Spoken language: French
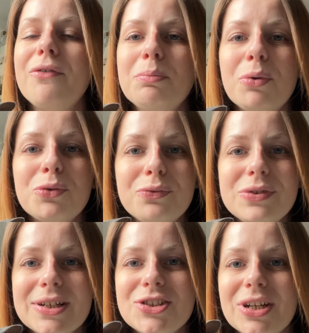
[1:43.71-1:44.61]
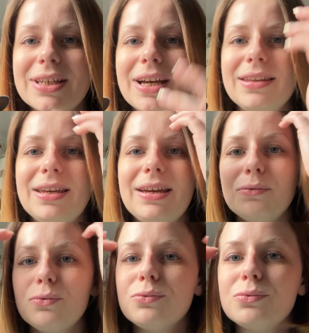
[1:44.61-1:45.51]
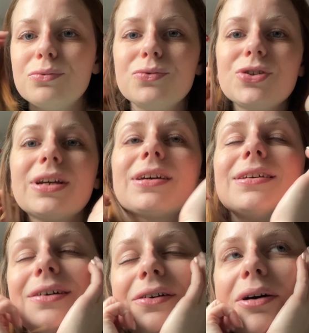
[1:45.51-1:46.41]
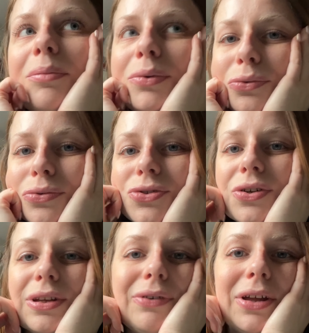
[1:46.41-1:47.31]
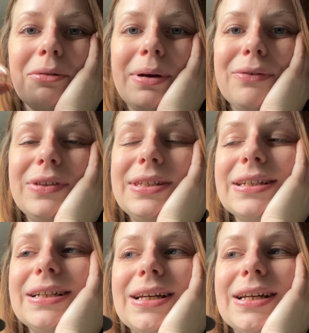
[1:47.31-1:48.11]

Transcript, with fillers: En fait, pour tout vous dire, j'ai un carnet où j'écris euh, un peu tout ce que j'ai envie de faire dans ma vie.